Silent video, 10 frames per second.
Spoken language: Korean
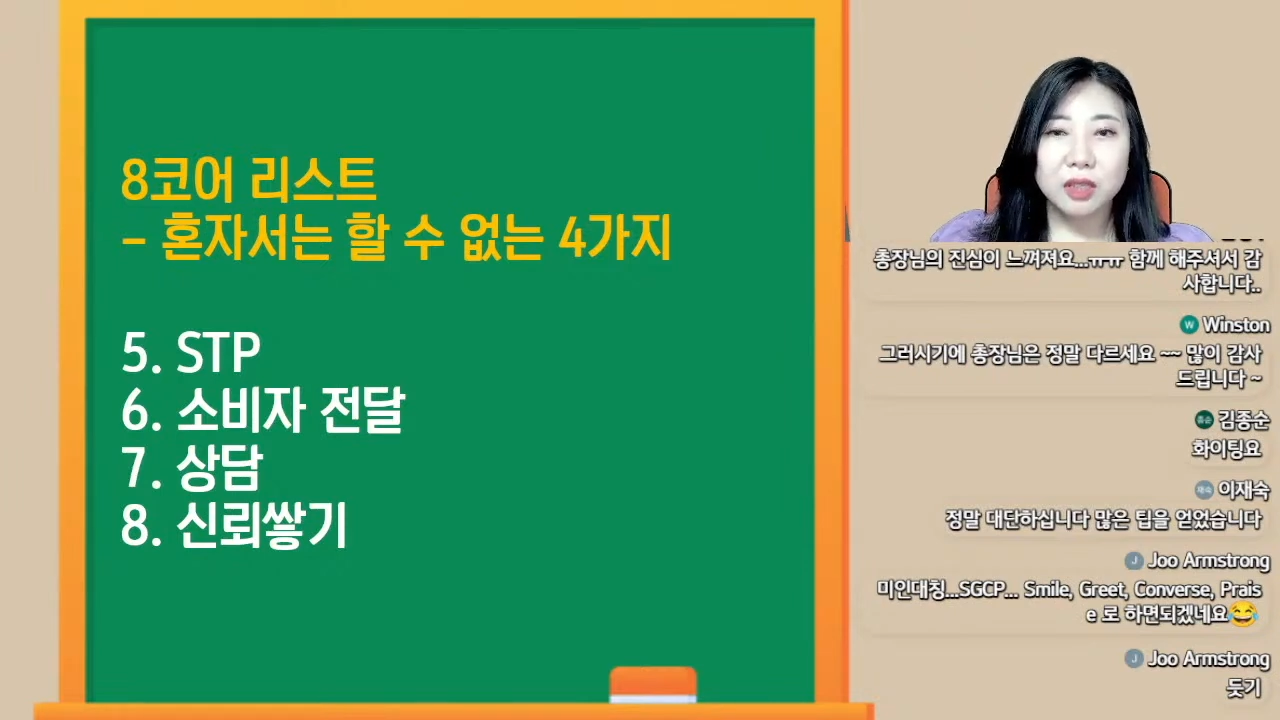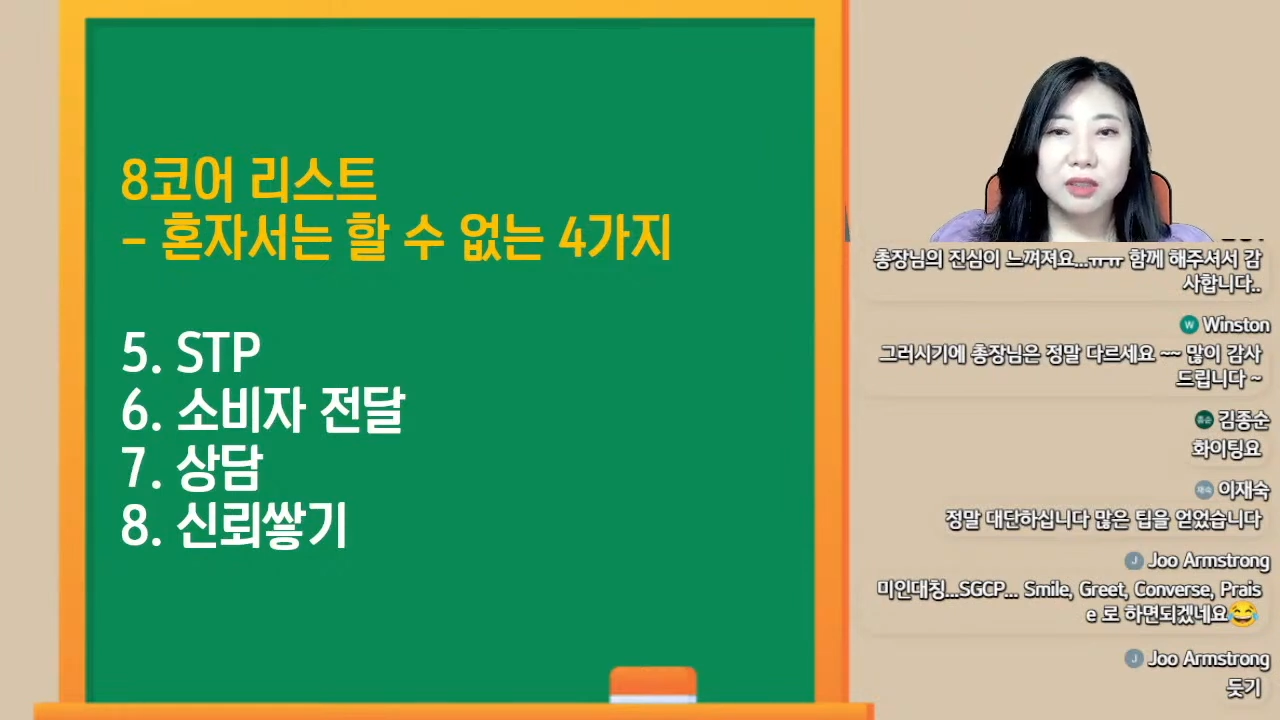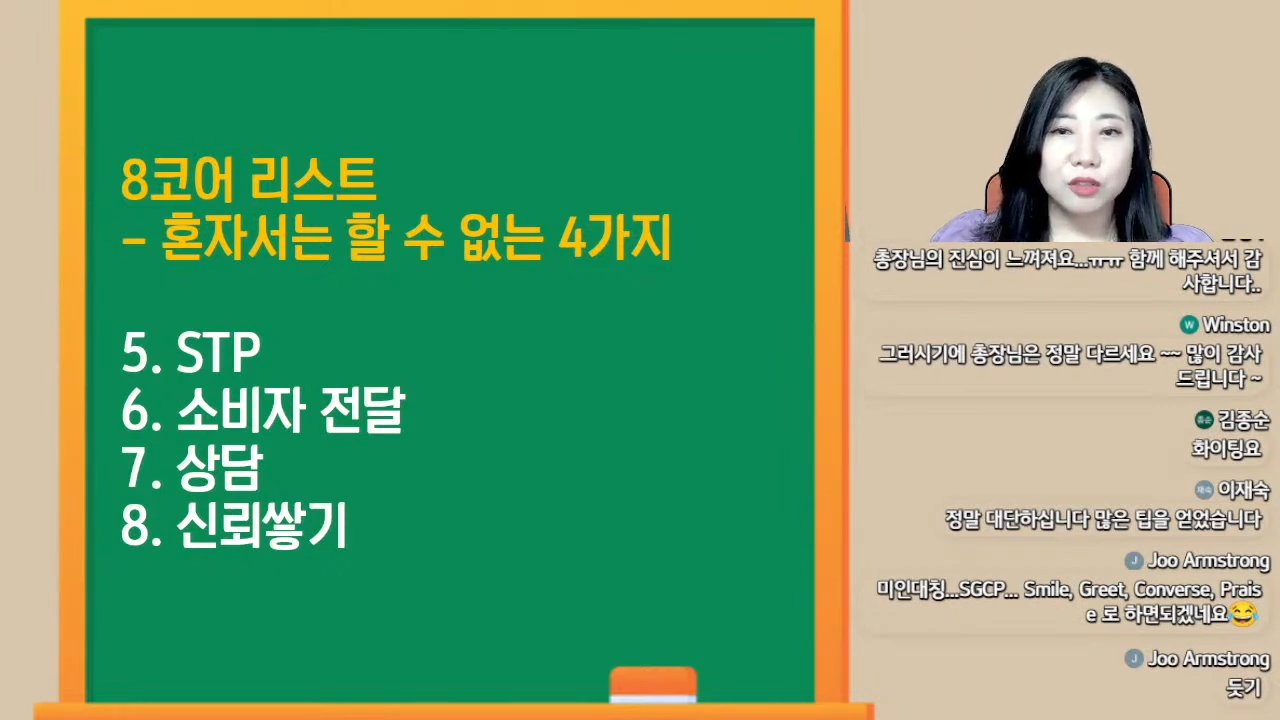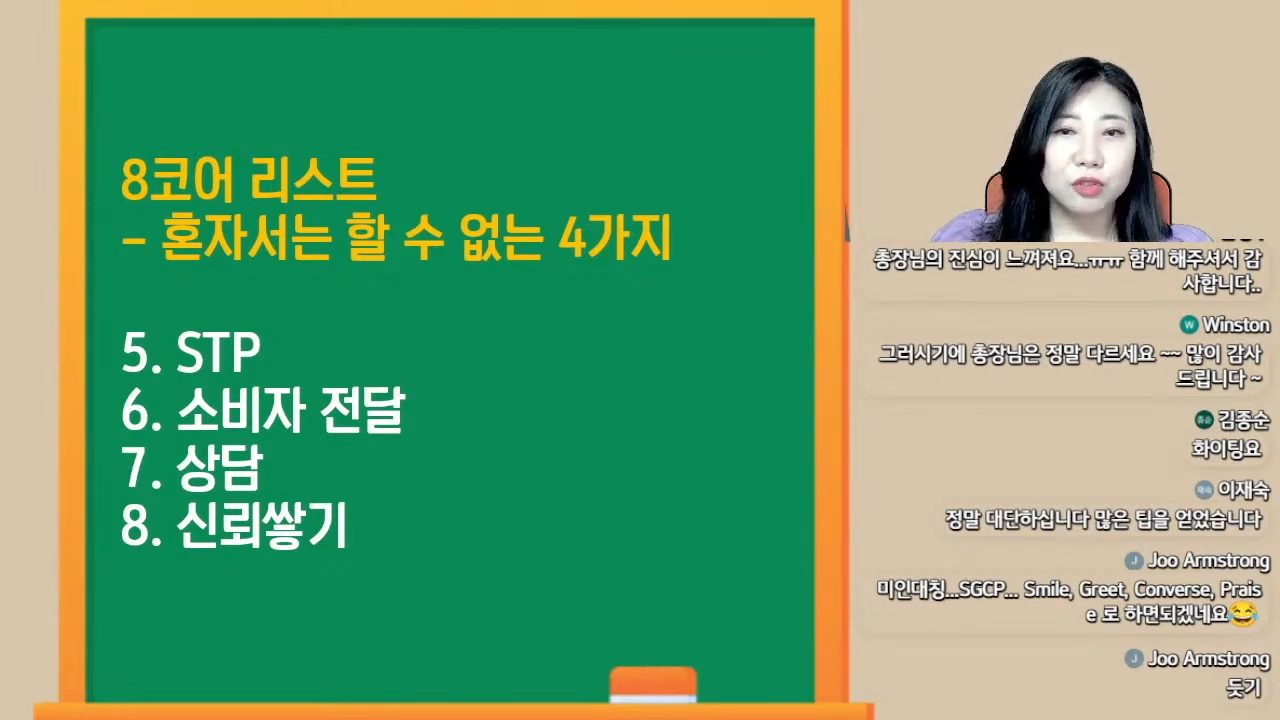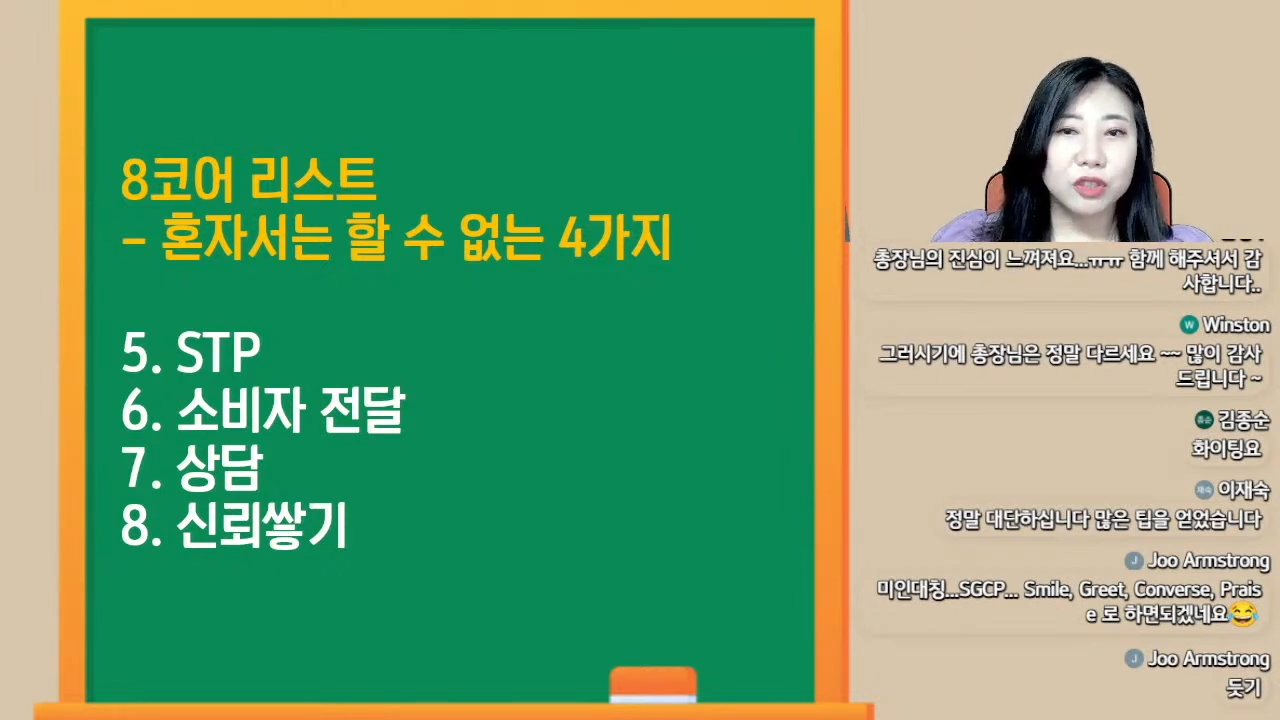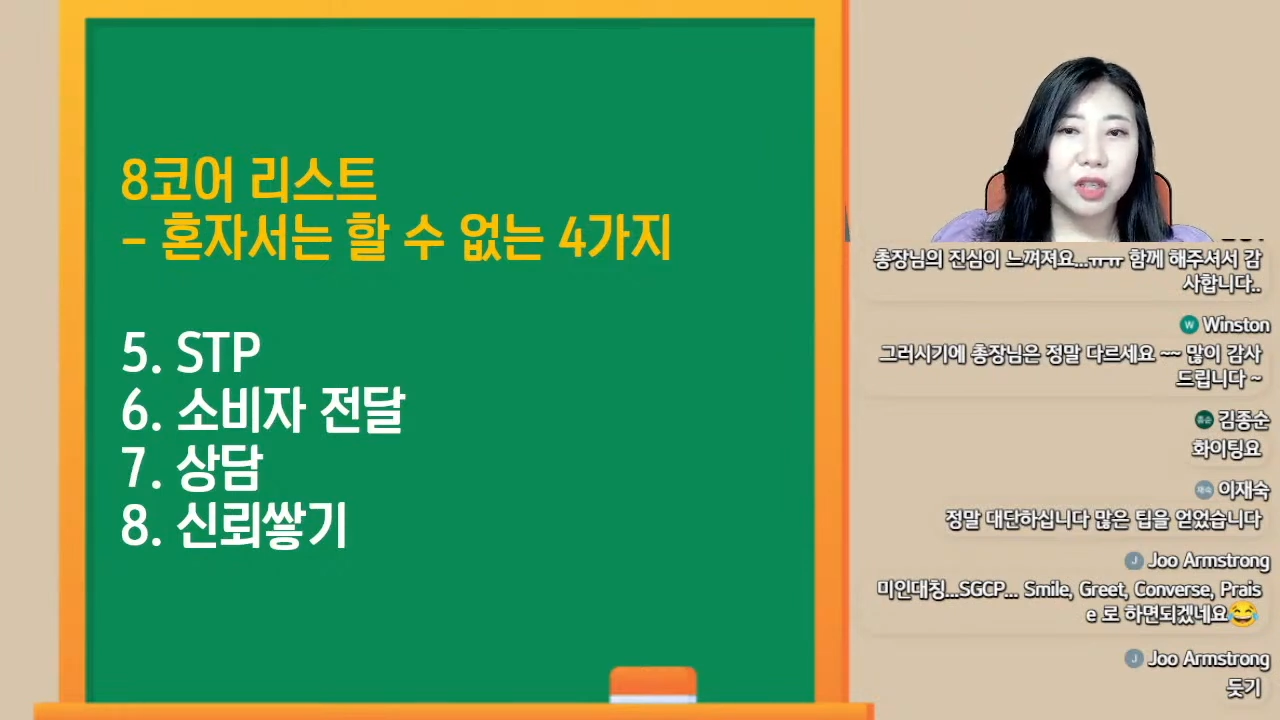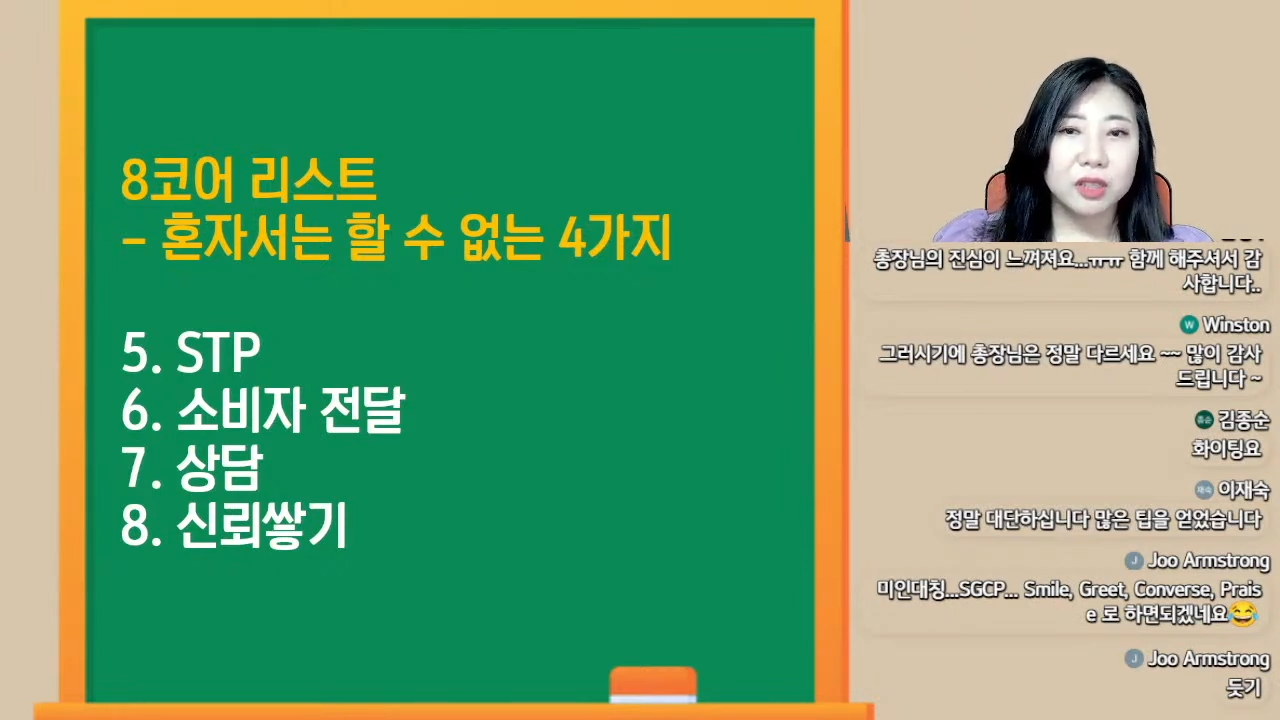근데 뒤에